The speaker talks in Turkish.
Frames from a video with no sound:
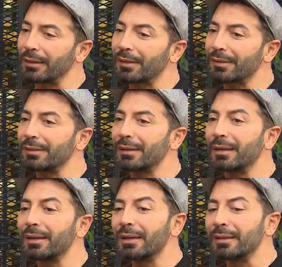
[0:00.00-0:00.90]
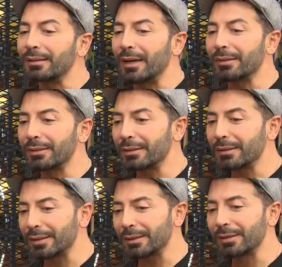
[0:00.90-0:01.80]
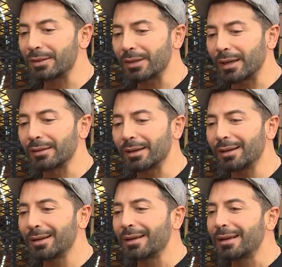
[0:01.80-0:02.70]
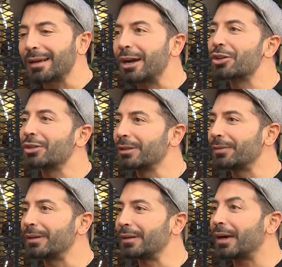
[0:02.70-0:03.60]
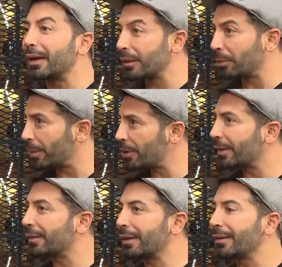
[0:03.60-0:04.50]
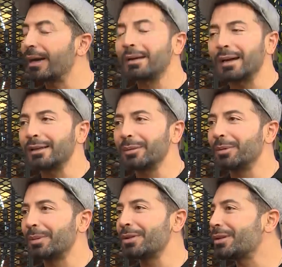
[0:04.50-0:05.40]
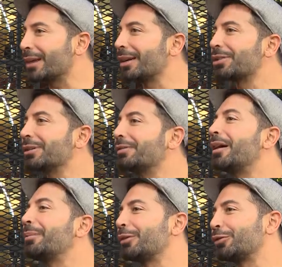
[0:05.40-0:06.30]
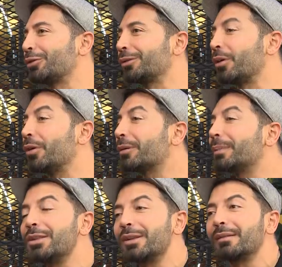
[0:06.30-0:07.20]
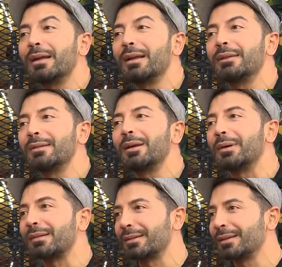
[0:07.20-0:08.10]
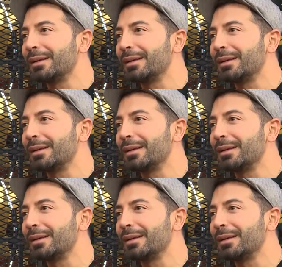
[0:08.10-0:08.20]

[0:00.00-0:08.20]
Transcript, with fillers: Hı hı. Aslında Tanrı, yaratıcı Allah karşılık verir. Anne baba cezalı. Hayır anne baba karşılık vermek zorunda. Öğretmen hı hı. cezalandıramaz.